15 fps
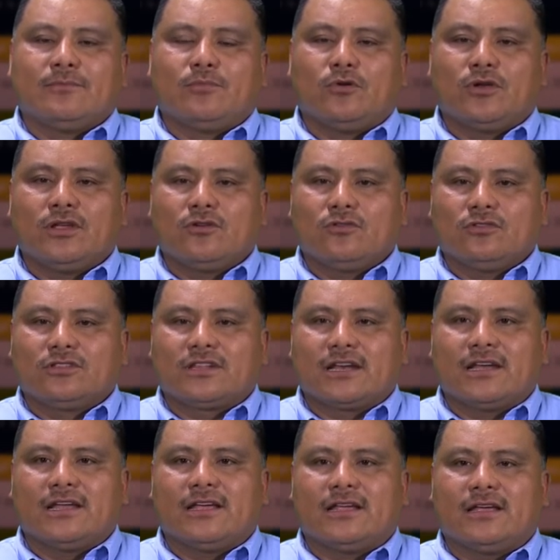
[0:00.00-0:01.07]
por
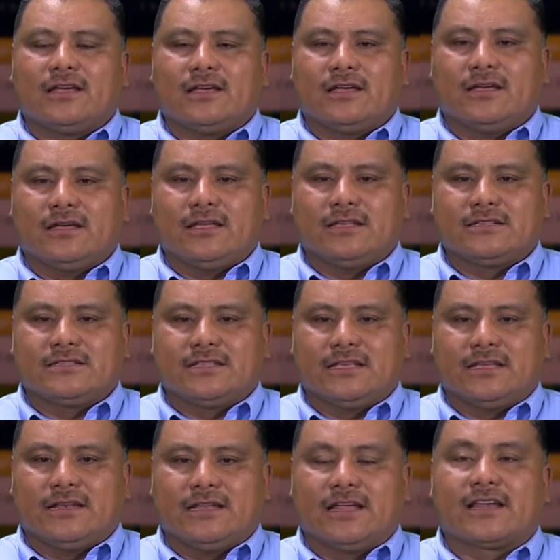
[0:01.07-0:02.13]
encontrar la,
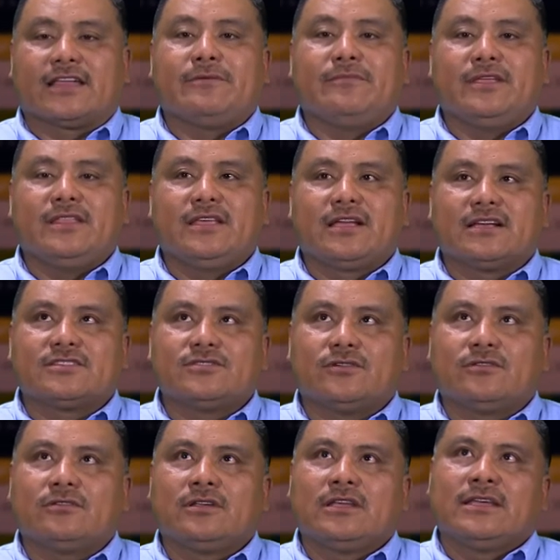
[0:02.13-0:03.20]
este,
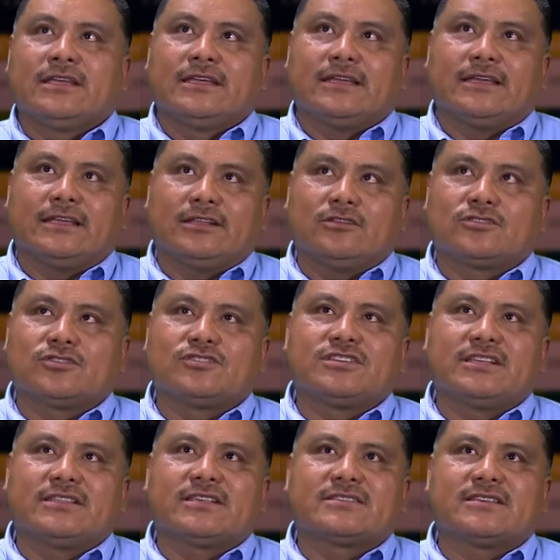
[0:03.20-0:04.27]
reivindicación. En los
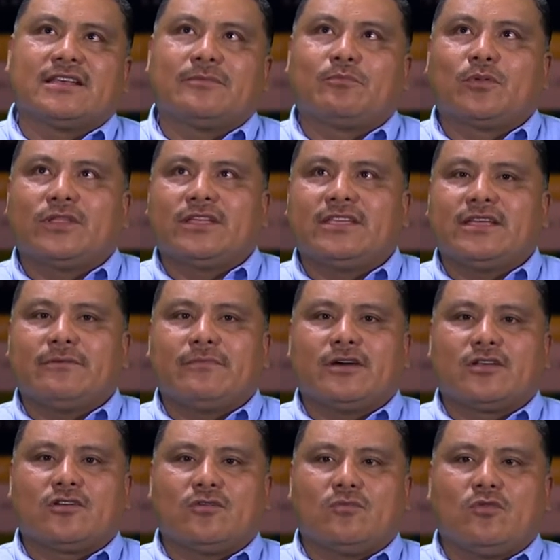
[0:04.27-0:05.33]
80 se le puede
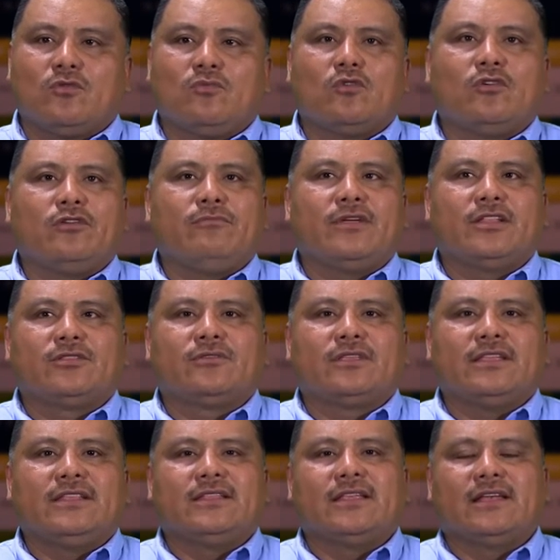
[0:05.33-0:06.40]
llamar como un movimiento
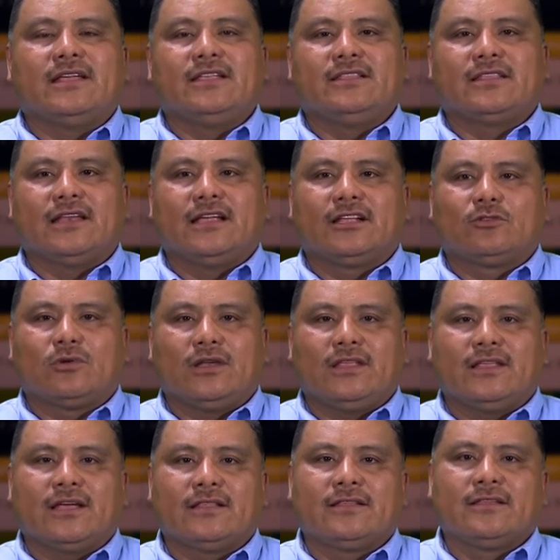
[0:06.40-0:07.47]
de, de la
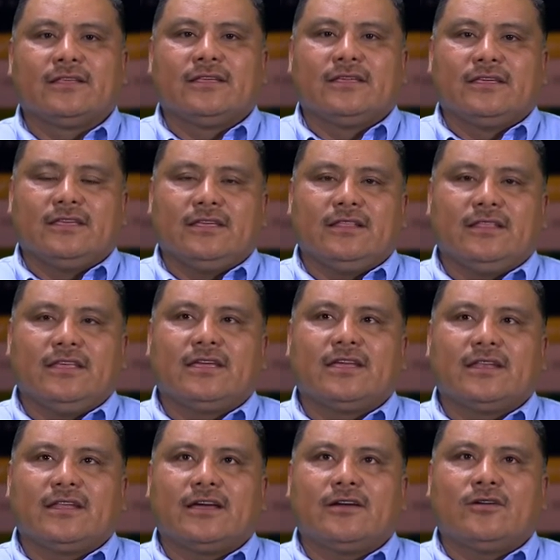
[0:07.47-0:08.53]
intelectualidad
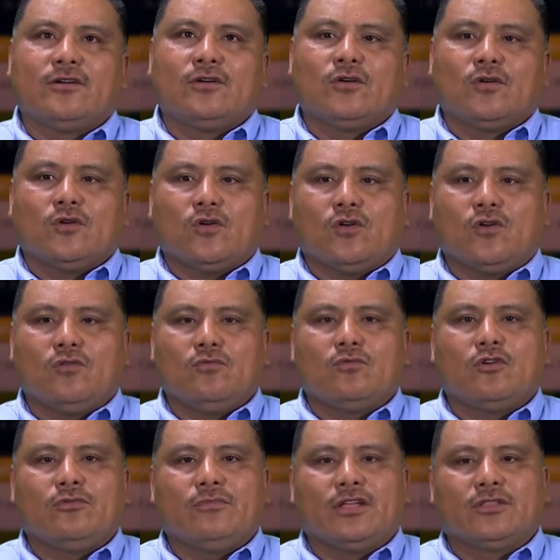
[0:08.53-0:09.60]
indígena o un
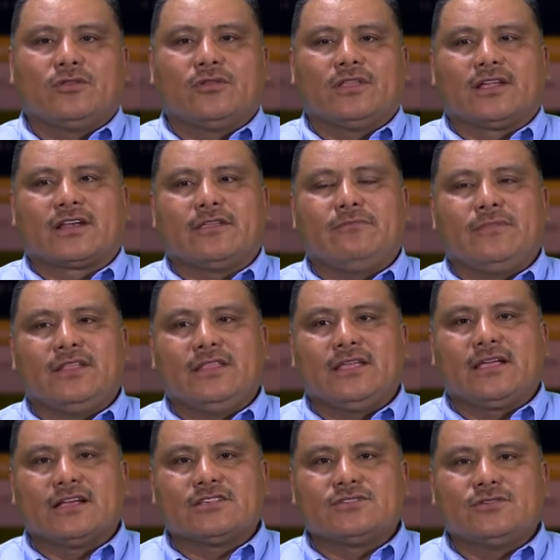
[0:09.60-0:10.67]
movimiento de
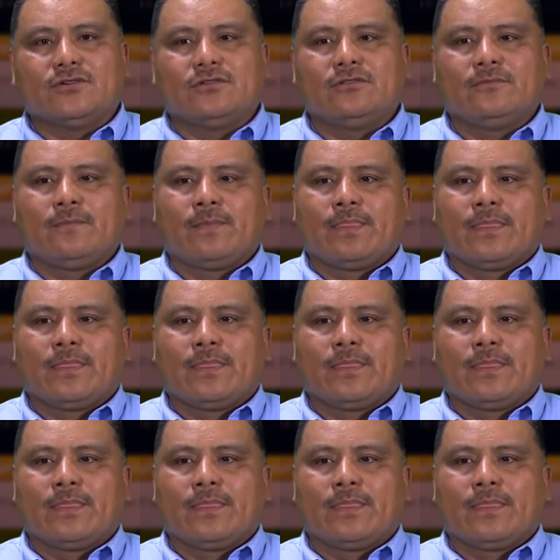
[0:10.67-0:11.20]
reivindicación